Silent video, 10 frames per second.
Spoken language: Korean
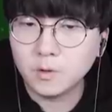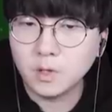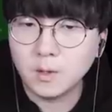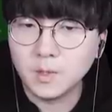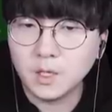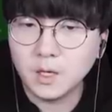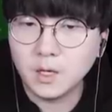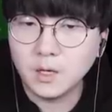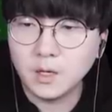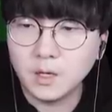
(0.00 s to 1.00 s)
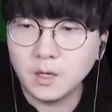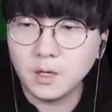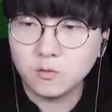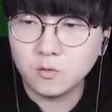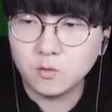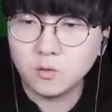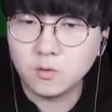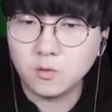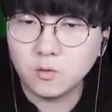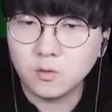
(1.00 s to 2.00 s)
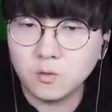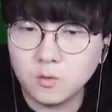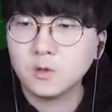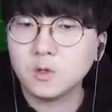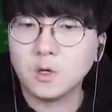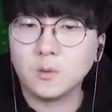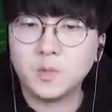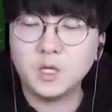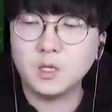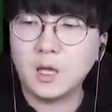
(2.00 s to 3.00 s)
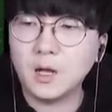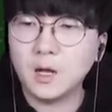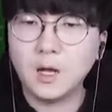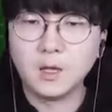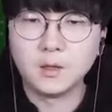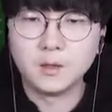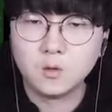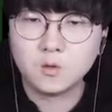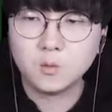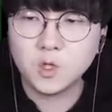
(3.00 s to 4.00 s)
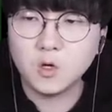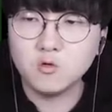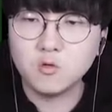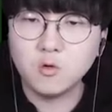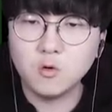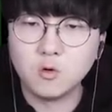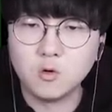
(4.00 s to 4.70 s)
들어갑니다 노로로로록 자피 4칸 좀 채우고